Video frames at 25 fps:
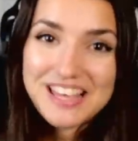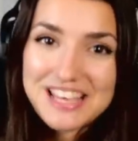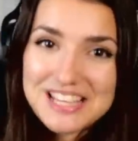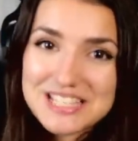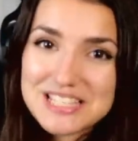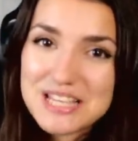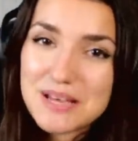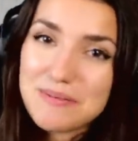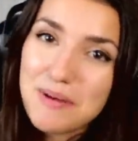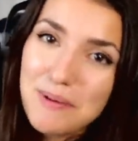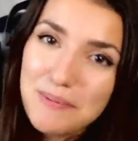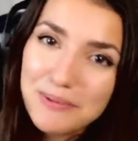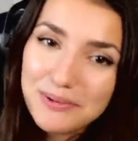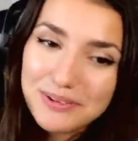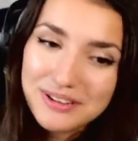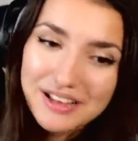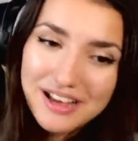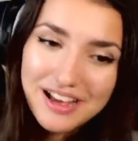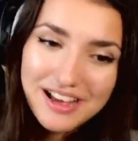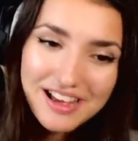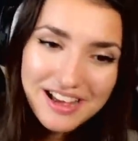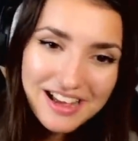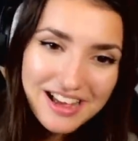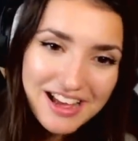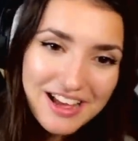ça
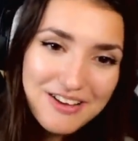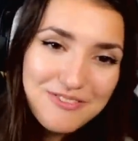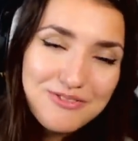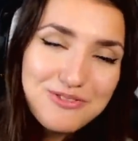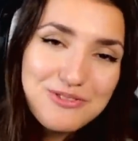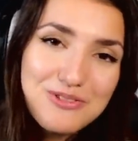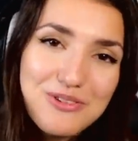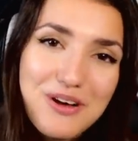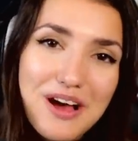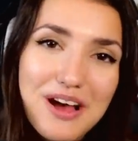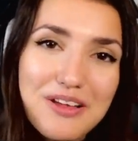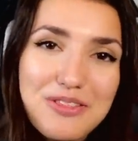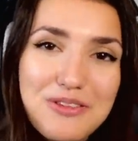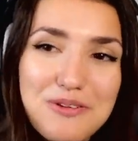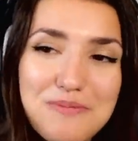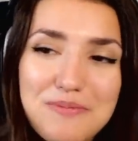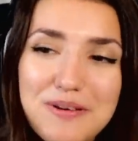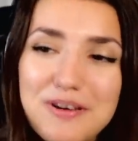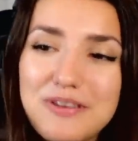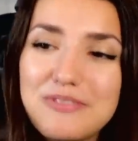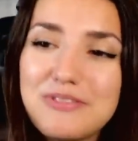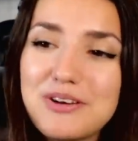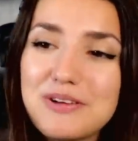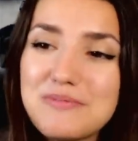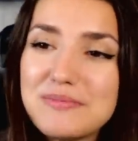m'apprendra à vouloir ne
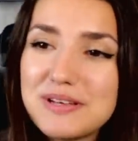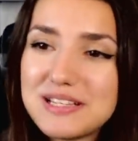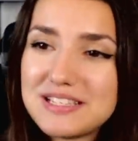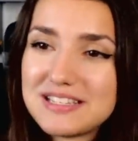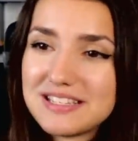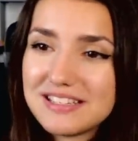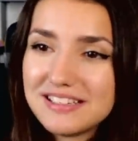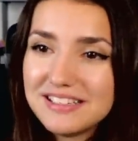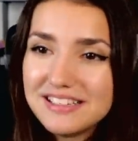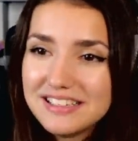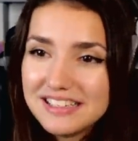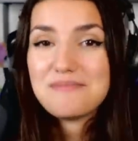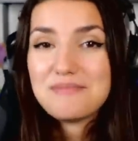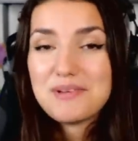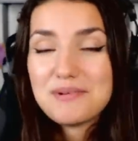pas avoir le médecin.